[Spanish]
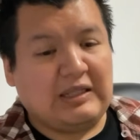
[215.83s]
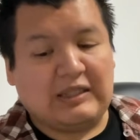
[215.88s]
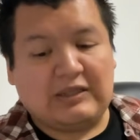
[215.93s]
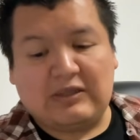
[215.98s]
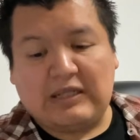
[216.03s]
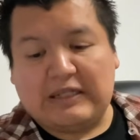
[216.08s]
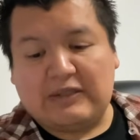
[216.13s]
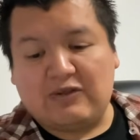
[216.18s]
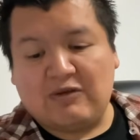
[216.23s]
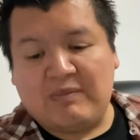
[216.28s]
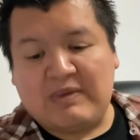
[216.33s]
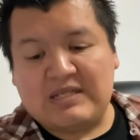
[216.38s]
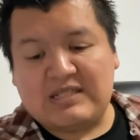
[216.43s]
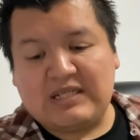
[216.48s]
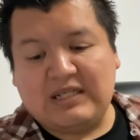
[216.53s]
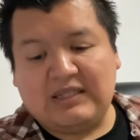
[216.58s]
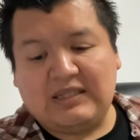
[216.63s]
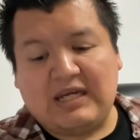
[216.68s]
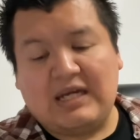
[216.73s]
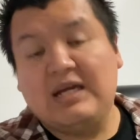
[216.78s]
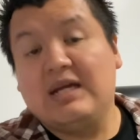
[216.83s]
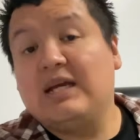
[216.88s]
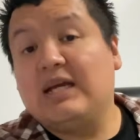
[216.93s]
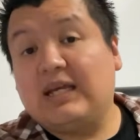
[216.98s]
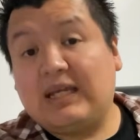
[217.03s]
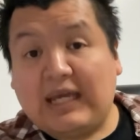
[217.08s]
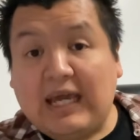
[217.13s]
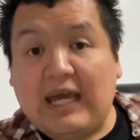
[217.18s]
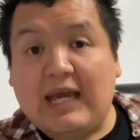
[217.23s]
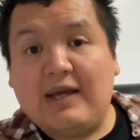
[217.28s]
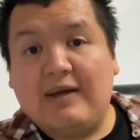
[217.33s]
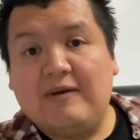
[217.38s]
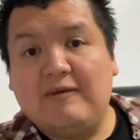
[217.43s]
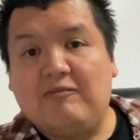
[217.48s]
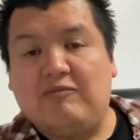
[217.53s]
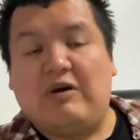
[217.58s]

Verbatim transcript: la Tomaceta, que